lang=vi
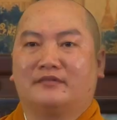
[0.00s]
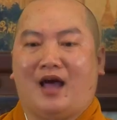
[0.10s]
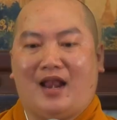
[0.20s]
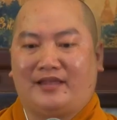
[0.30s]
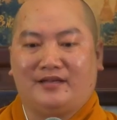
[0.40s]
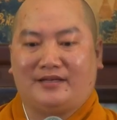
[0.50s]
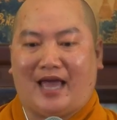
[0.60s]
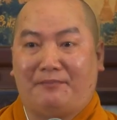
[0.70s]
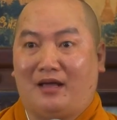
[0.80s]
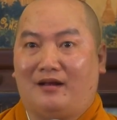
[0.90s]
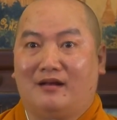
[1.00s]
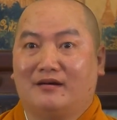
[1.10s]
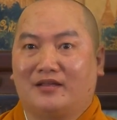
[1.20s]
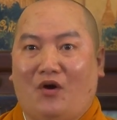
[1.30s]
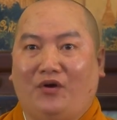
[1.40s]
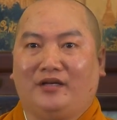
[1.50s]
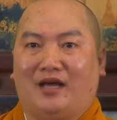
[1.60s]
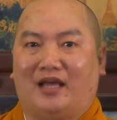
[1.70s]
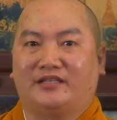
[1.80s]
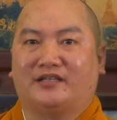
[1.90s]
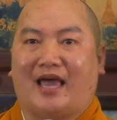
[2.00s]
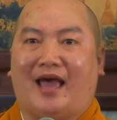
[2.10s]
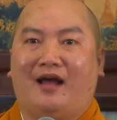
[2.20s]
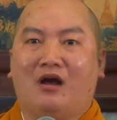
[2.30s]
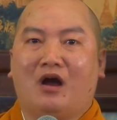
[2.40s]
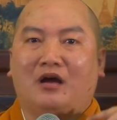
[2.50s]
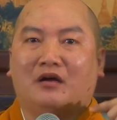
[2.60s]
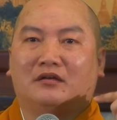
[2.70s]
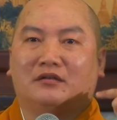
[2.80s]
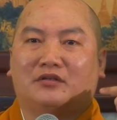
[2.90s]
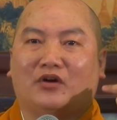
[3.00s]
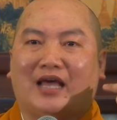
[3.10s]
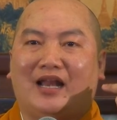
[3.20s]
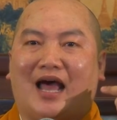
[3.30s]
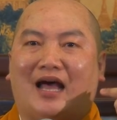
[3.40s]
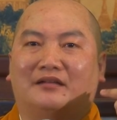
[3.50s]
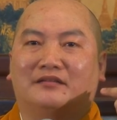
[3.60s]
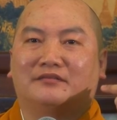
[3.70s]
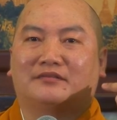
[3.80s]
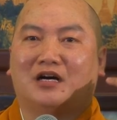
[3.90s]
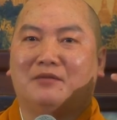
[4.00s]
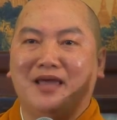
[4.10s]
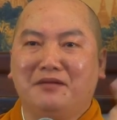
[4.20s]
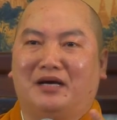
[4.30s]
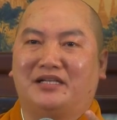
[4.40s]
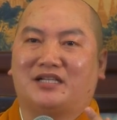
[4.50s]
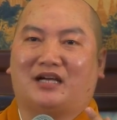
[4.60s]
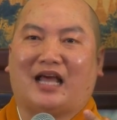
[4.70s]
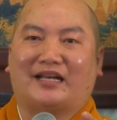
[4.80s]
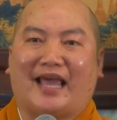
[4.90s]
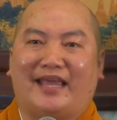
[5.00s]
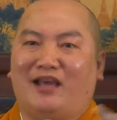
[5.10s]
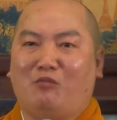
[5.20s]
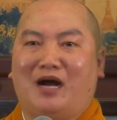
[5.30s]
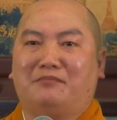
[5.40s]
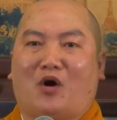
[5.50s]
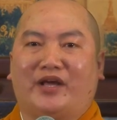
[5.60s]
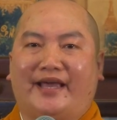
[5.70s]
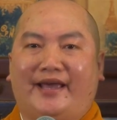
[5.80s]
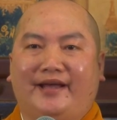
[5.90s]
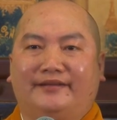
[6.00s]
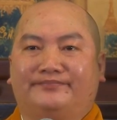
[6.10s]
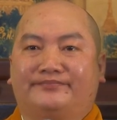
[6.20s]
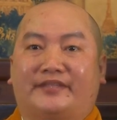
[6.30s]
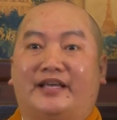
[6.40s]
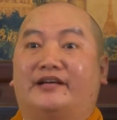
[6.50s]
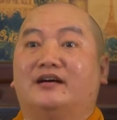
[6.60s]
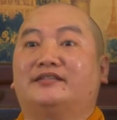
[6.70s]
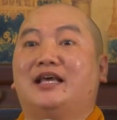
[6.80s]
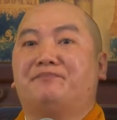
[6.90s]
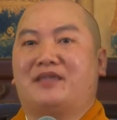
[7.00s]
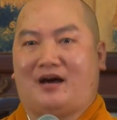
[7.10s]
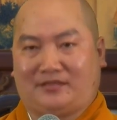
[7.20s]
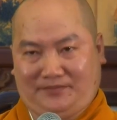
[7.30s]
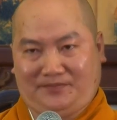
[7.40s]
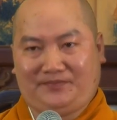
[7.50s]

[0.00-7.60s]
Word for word: hay là những kẻ bị lừa dối, hay là những kẻ có thể là tự biến mình trở thành kẻ vong ân bội nghĩa thì cứ tiếp nhận.